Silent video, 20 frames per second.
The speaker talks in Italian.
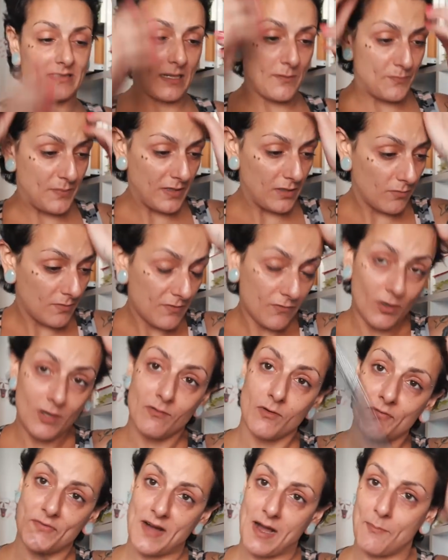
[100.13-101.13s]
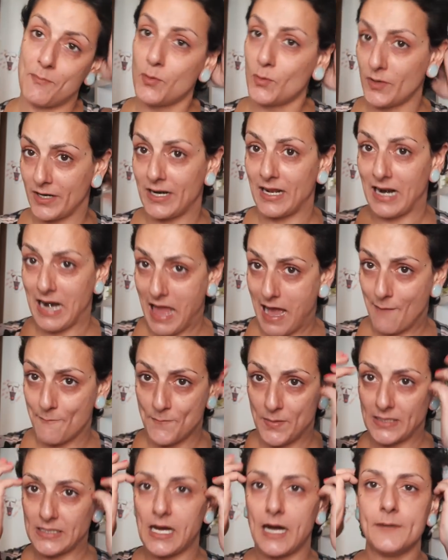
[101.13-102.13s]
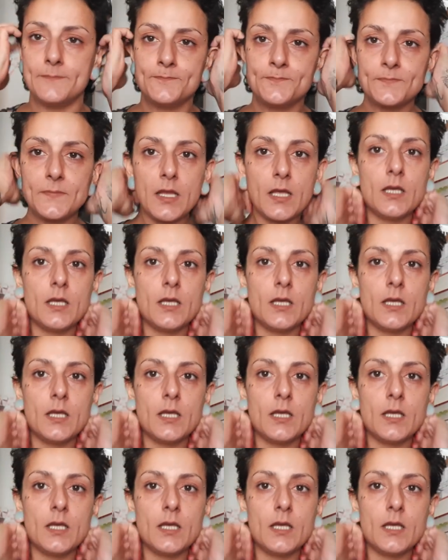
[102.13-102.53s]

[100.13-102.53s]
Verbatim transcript: Alpino, mi volevo fare pure una lampada